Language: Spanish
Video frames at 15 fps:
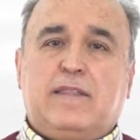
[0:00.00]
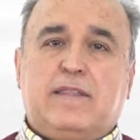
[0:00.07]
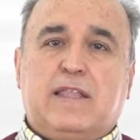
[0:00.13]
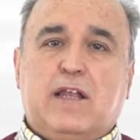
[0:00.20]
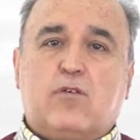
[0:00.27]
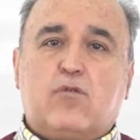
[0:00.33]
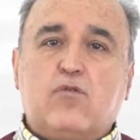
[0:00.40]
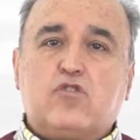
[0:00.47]

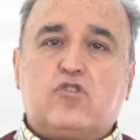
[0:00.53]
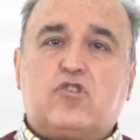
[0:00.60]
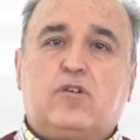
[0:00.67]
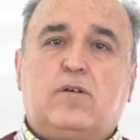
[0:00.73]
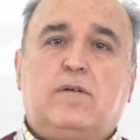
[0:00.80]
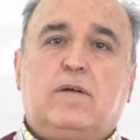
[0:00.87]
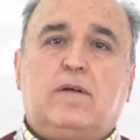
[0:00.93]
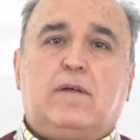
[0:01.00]
del
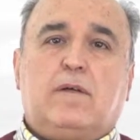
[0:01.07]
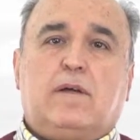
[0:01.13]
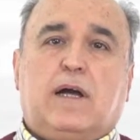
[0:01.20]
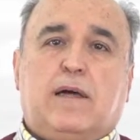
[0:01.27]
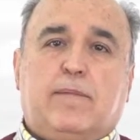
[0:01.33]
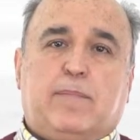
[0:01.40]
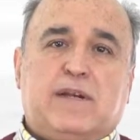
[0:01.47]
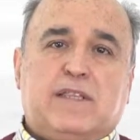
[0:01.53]
curso
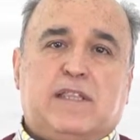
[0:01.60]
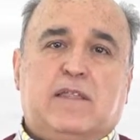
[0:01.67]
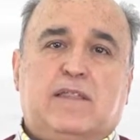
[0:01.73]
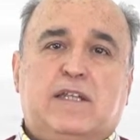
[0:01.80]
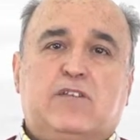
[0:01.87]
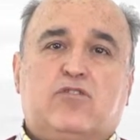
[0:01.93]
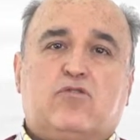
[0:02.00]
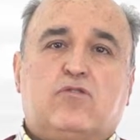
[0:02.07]
aparte
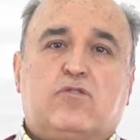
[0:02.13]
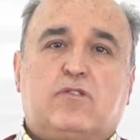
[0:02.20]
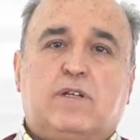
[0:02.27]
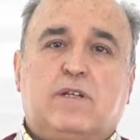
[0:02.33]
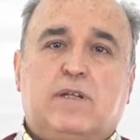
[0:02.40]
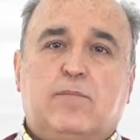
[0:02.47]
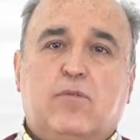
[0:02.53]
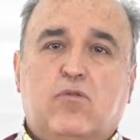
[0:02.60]
de estos
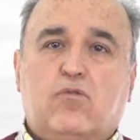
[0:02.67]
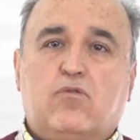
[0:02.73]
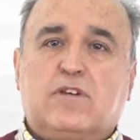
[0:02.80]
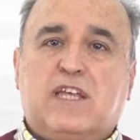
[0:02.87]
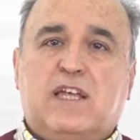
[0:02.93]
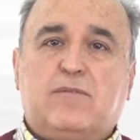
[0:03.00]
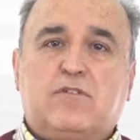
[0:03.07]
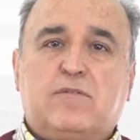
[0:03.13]
eh, módulos
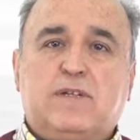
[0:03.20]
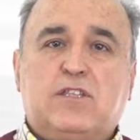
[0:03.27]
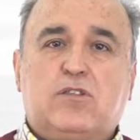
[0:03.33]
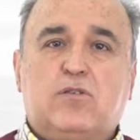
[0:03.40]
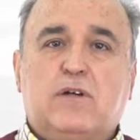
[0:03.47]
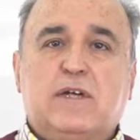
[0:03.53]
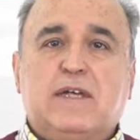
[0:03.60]
que ya hemos visto,